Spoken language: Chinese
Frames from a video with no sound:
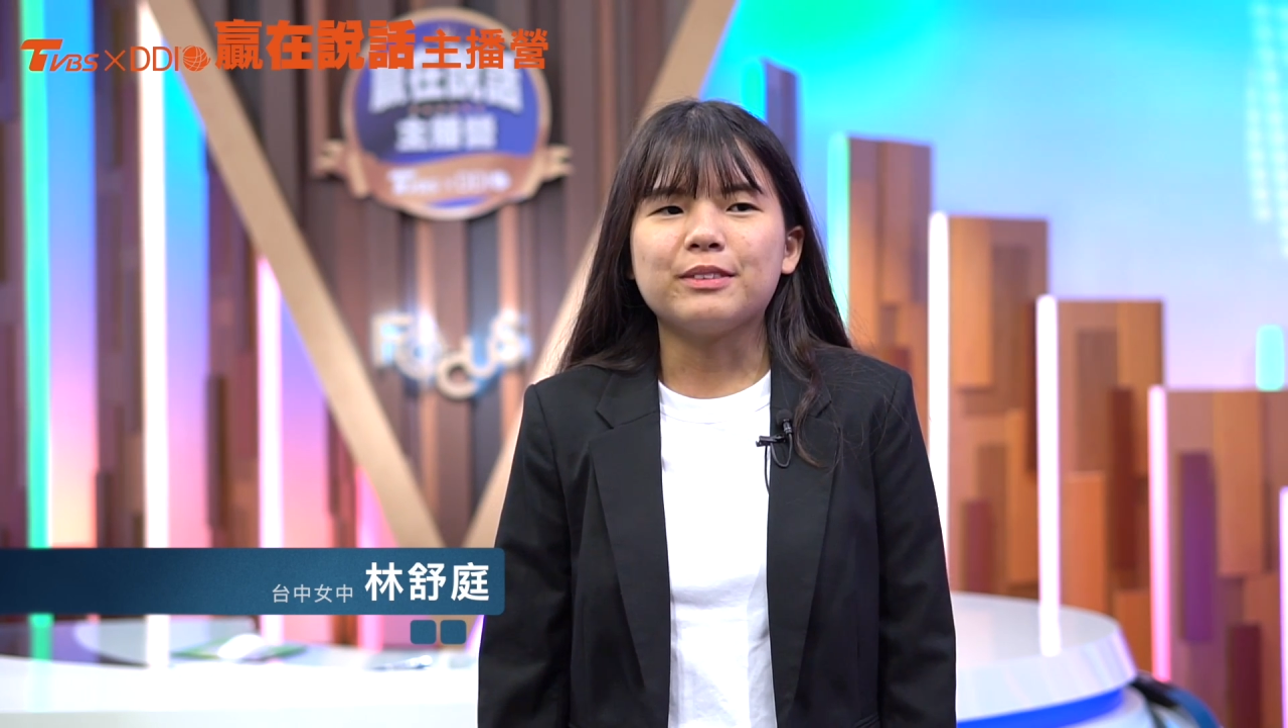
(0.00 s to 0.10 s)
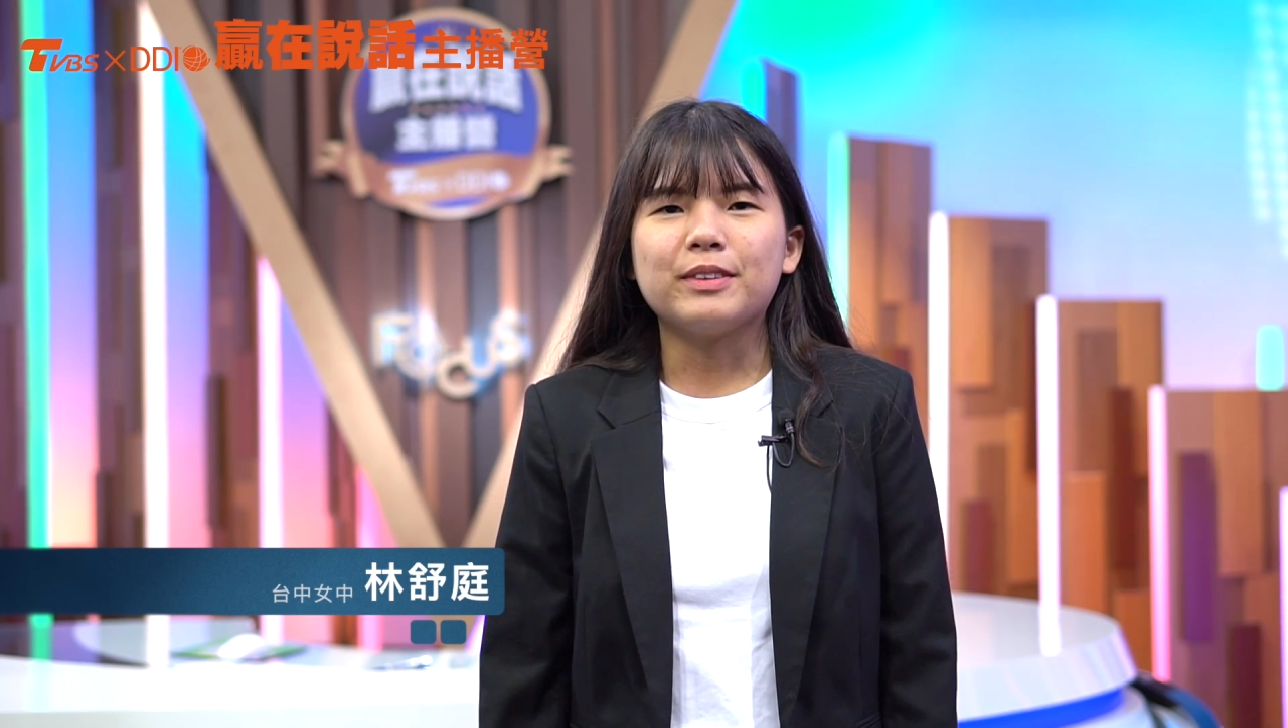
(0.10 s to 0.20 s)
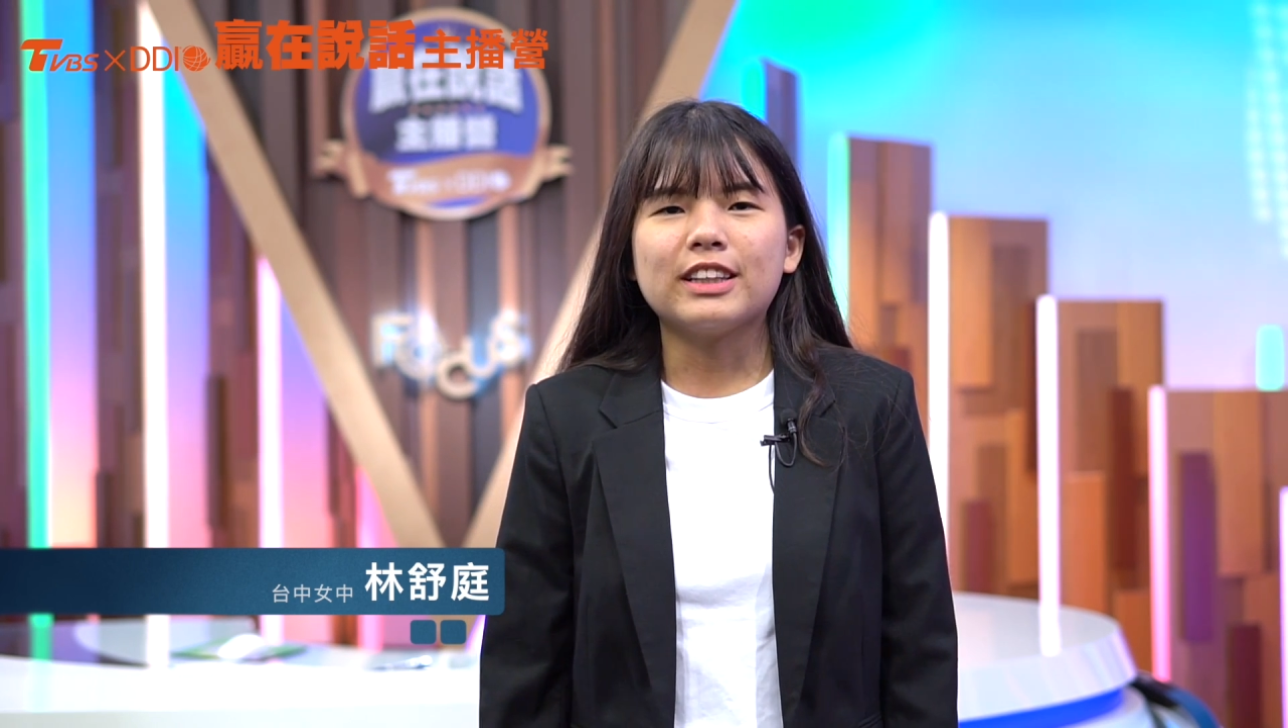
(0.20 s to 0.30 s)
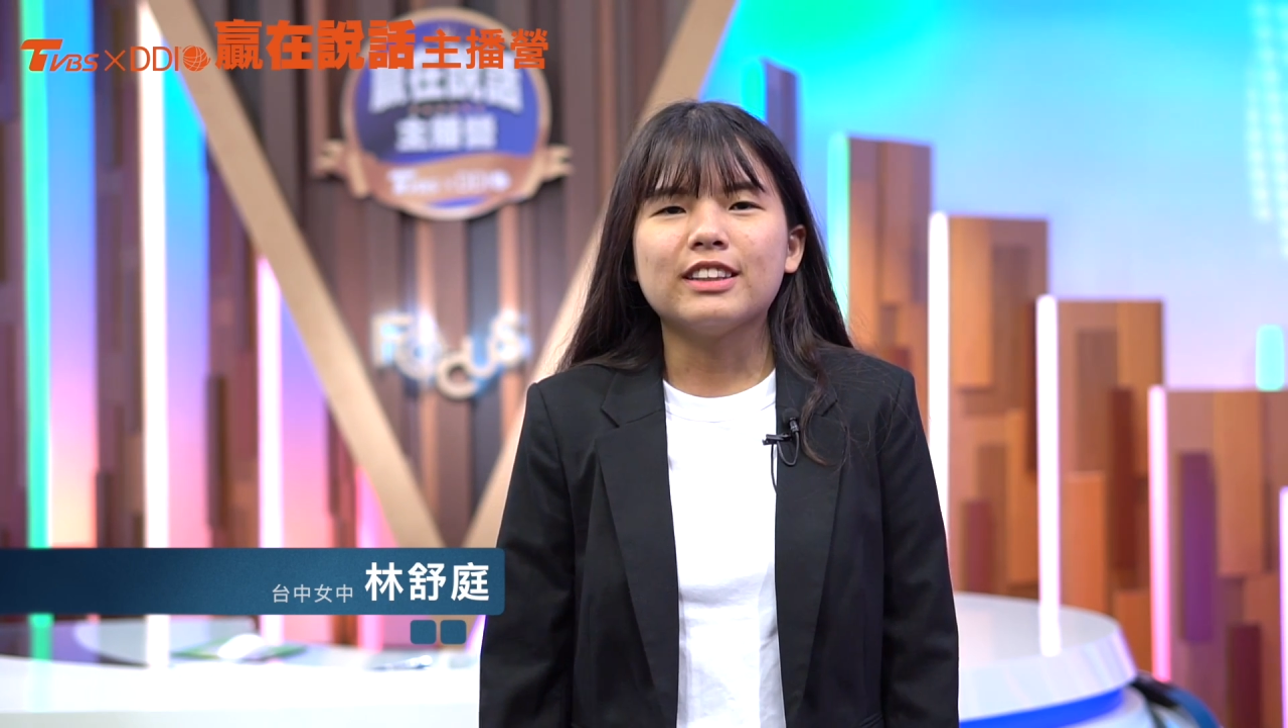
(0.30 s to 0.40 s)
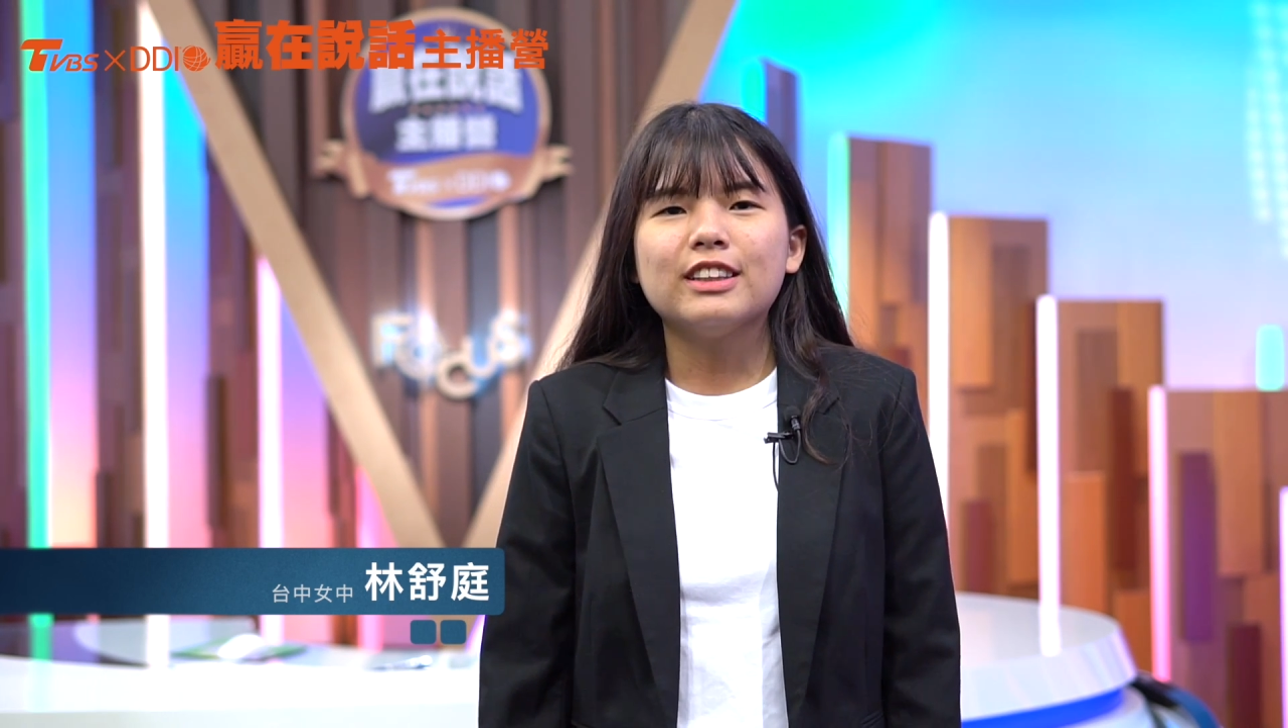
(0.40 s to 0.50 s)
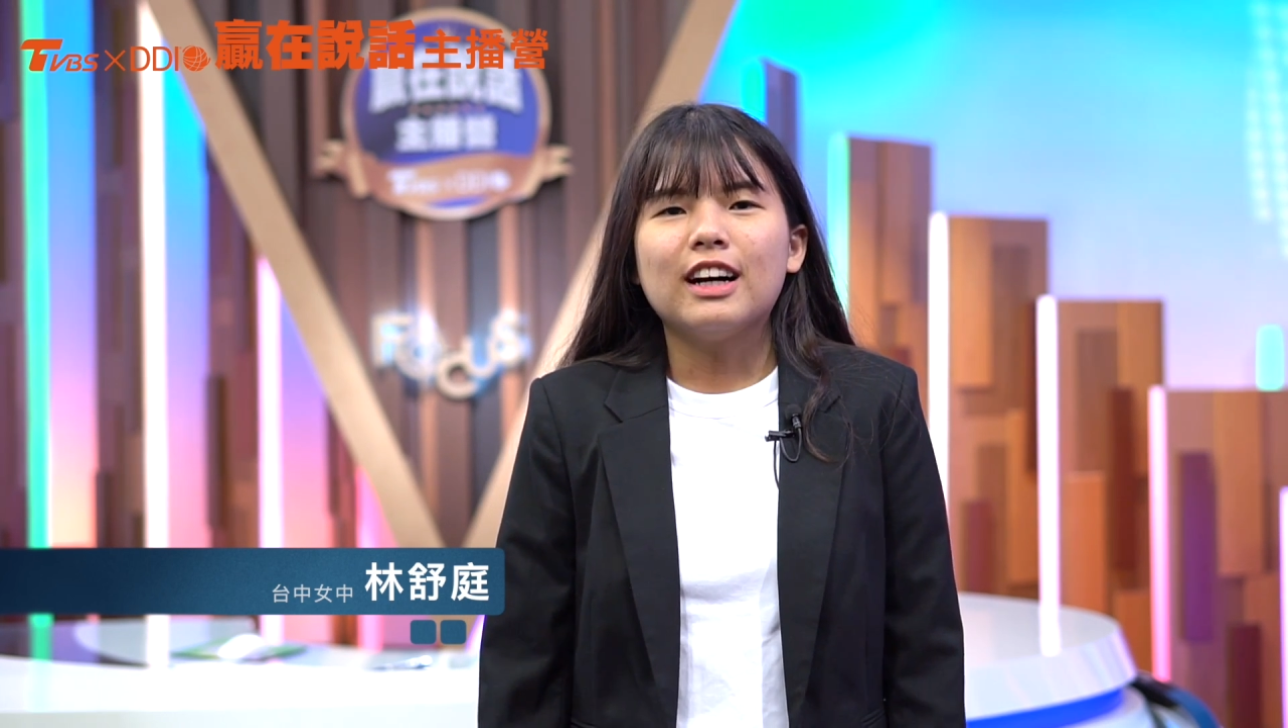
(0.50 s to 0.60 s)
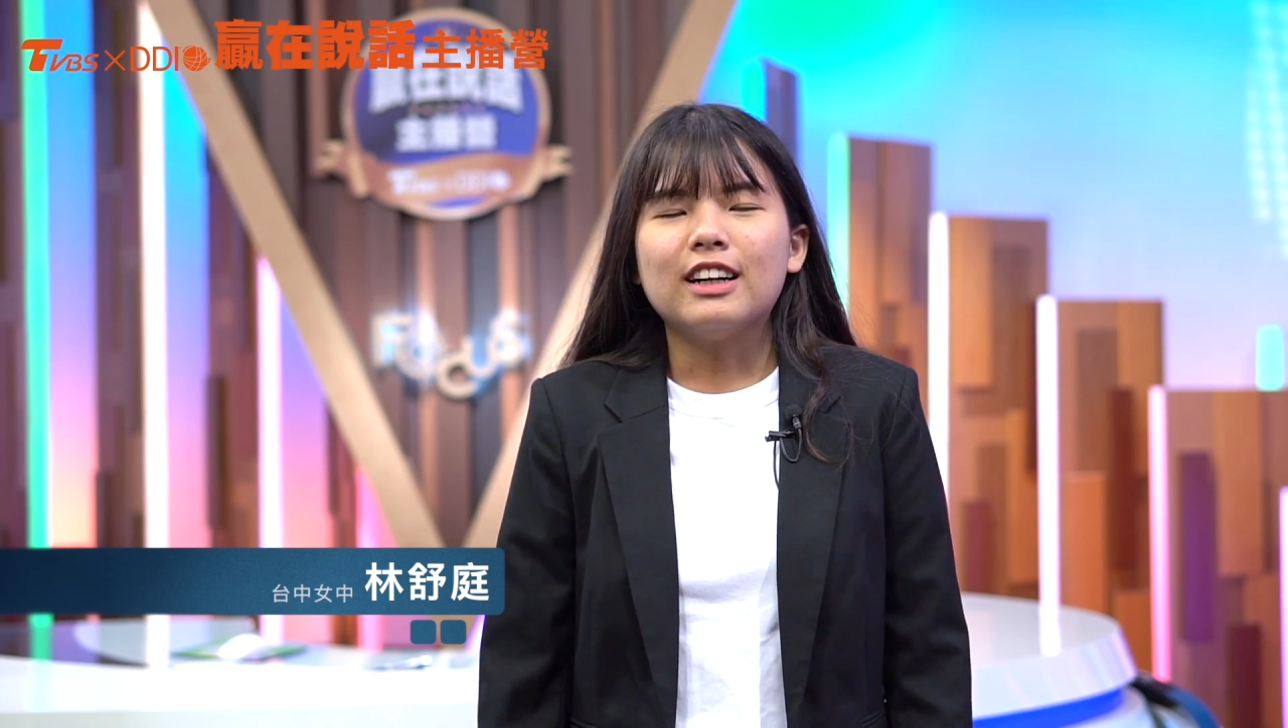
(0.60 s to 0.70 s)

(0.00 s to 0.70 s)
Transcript: 里面，